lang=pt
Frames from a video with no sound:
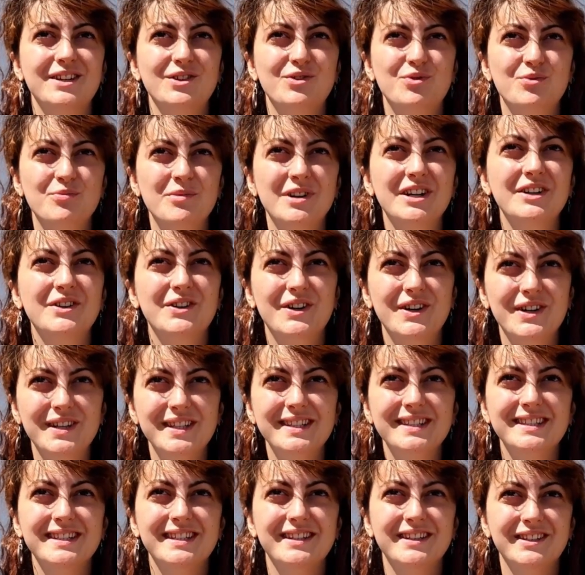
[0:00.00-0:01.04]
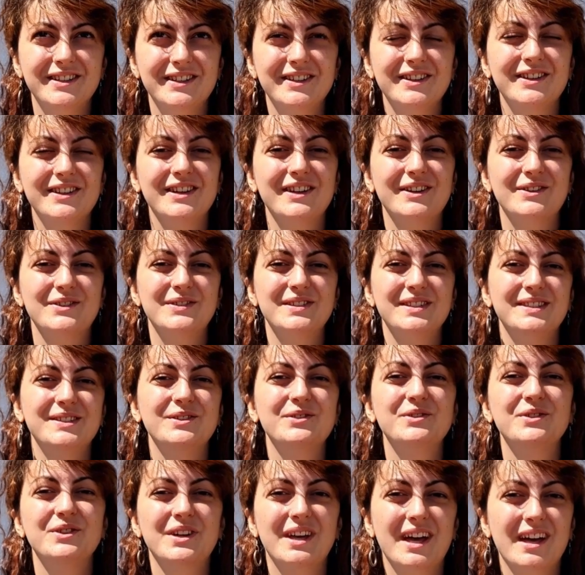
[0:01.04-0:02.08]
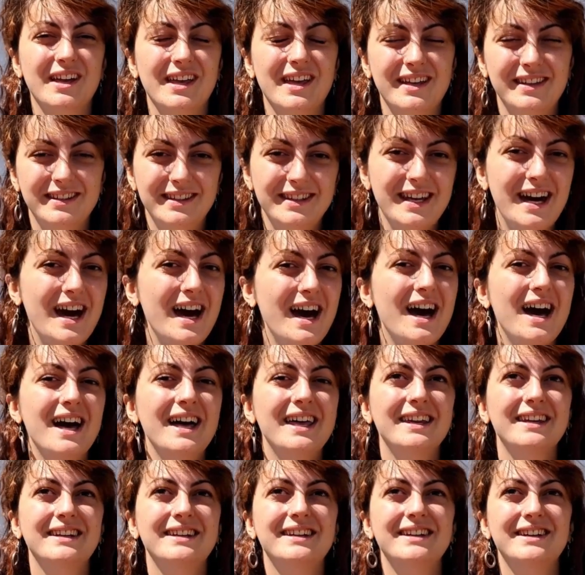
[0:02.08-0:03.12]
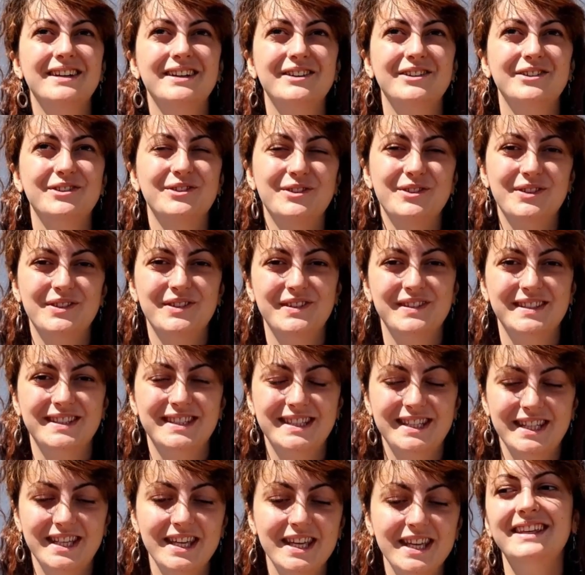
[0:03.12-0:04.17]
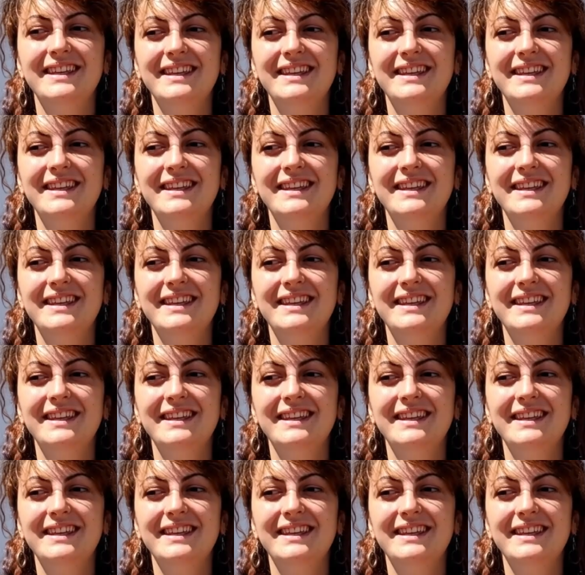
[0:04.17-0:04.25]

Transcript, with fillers: alguma coisa, eh, conseguem andar, eh, ou não sei.